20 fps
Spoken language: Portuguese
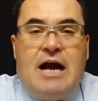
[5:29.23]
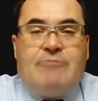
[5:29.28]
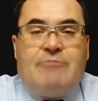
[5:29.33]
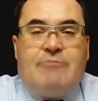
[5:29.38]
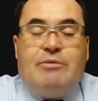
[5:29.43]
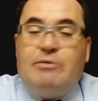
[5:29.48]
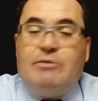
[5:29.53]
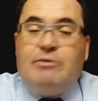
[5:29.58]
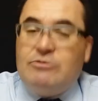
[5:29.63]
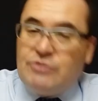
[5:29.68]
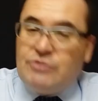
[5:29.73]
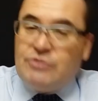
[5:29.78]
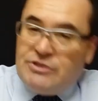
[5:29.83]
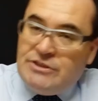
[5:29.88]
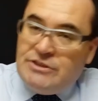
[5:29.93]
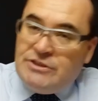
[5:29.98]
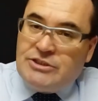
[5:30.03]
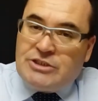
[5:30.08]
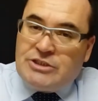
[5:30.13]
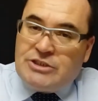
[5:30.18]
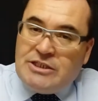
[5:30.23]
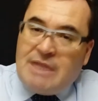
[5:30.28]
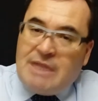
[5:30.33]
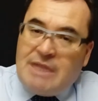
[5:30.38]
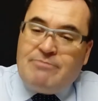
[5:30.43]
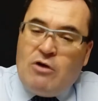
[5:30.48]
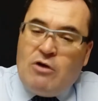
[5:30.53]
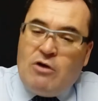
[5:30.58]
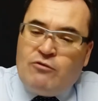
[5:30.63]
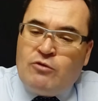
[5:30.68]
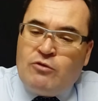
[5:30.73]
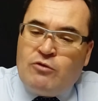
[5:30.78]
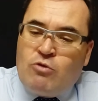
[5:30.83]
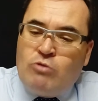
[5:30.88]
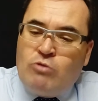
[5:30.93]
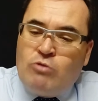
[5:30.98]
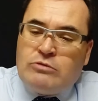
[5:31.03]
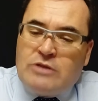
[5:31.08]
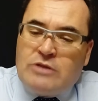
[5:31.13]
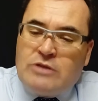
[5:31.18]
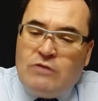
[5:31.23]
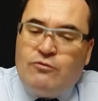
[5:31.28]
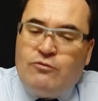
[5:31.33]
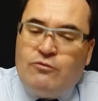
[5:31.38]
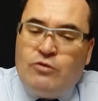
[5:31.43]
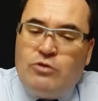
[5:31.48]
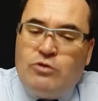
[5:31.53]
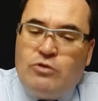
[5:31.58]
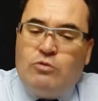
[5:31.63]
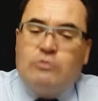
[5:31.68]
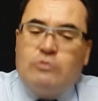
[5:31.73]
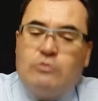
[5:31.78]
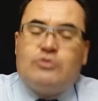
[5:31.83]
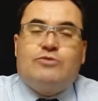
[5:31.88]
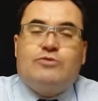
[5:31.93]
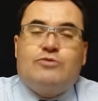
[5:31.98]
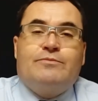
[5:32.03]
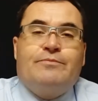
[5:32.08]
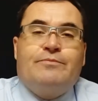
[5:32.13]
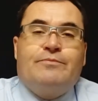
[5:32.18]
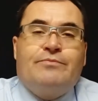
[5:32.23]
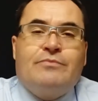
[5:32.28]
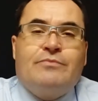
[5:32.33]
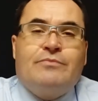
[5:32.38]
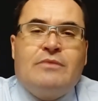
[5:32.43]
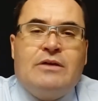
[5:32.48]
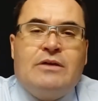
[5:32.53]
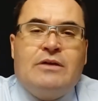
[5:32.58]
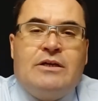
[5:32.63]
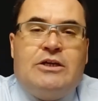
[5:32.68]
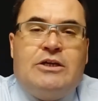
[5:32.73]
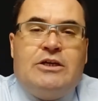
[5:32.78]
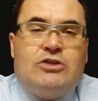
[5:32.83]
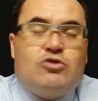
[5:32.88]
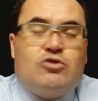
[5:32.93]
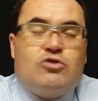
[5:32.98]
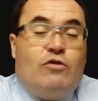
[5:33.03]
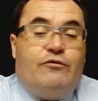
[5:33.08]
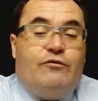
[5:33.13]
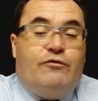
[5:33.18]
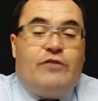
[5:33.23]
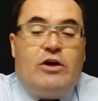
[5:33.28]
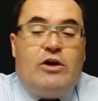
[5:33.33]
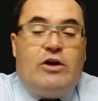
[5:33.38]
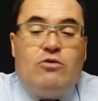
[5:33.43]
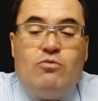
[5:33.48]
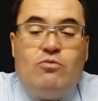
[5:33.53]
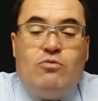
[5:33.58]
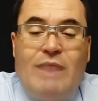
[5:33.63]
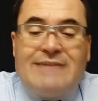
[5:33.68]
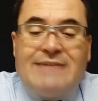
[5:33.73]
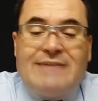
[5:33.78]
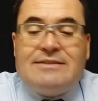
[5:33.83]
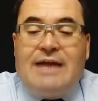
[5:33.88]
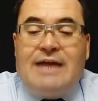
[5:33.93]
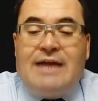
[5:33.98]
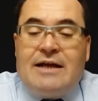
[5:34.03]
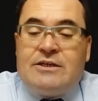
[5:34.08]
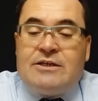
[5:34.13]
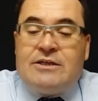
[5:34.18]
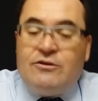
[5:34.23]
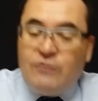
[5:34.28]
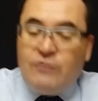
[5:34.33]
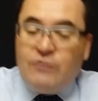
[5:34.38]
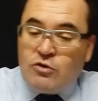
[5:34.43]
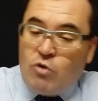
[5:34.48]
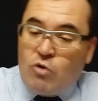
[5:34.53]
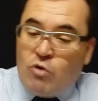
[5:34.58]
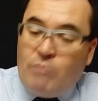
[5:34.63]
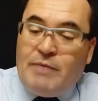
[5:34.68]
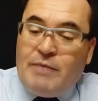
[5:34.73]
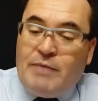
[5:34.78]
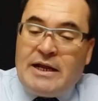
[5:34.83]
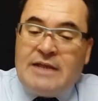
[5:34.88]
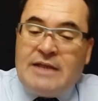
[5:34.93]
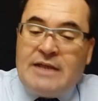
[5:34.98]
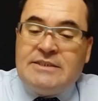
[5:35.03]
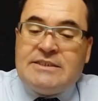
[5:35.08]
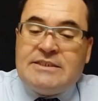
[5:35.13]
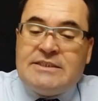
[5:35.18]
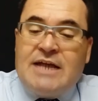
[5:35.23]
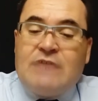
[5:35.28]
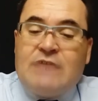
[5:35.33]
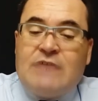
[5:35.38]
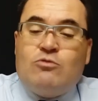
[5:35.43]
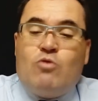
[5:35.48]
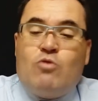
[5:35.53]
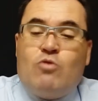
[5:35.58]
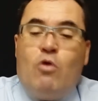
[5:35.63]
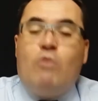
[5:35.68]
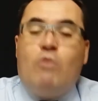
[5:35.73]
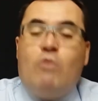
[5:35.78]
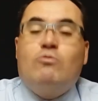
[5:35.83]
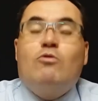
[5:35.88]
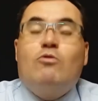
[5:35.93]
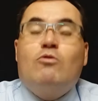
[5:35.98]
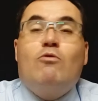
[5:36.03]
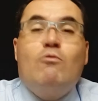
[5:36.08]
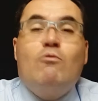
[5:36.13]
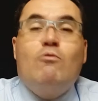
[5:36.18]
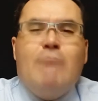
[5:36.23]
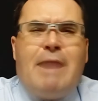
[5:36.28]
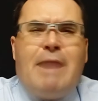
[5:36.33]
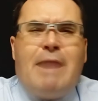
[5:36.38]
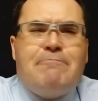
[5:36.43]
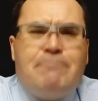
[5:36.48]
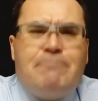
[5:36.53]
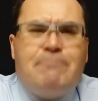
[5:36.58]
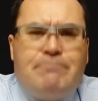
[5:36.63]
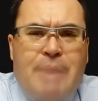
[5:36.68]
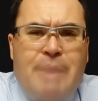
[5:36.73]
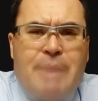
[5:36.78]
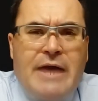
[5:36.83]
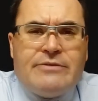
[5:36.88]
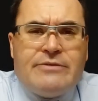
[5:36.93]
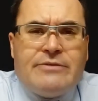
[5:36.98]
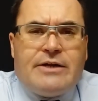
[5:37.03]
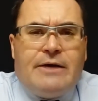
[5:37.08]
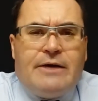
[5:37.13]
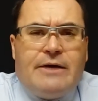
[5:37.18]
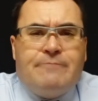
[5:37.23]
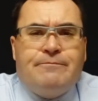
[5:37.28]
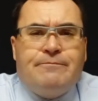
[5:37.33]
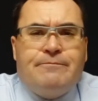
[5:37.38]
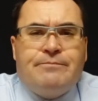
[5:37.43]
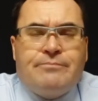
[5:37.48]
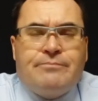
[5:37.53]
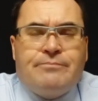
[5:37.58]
A Bíblia nos diz que Nabal ficou tão furioso que sofreu um ataque e ficou paralisado como uma pedra.